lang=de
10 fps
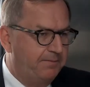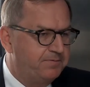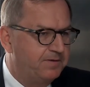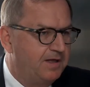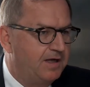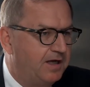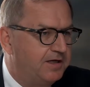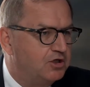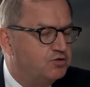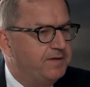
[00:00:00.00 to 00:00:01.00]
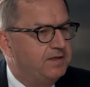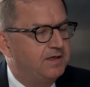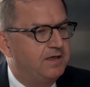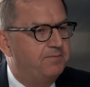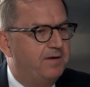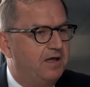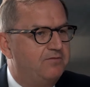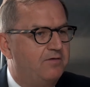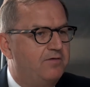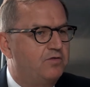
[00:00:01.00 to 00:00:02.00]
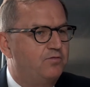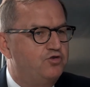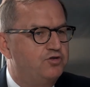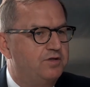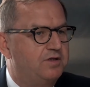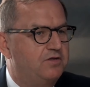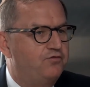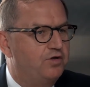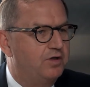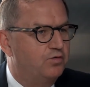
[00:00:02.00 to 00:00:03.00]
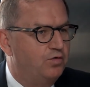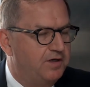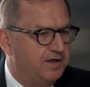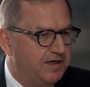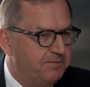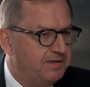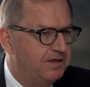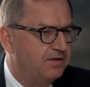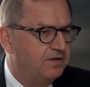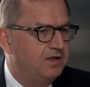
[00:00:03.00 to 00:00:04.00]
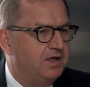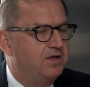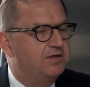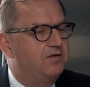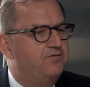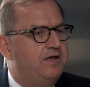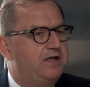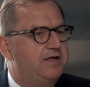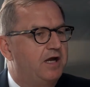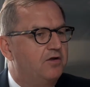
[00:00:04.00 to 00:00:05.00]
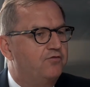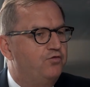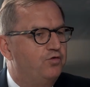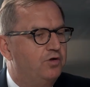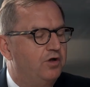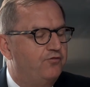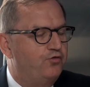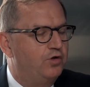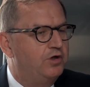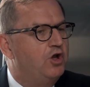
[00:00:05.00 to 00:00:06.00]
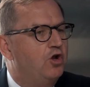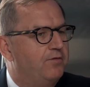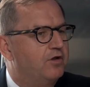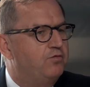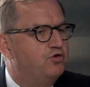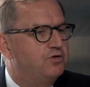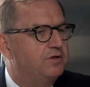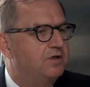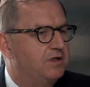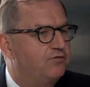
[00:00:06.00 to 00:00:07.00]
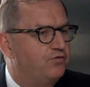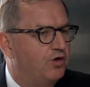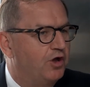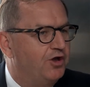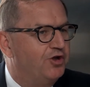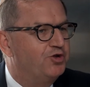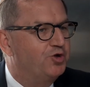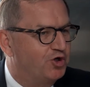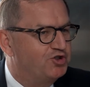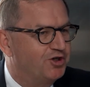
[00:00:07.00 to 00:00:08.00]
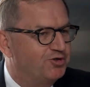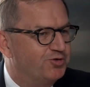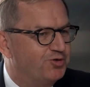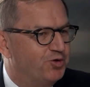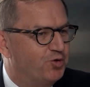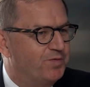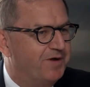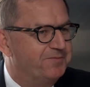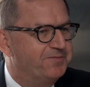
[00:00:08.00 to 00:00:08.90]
ab an der Spitze der BayWa. Was wünschen Sie sich für das Unternehmen, das Sie seit vielen Jahren für, führen? Was wünschen Sie sich für Deutschland und Europa.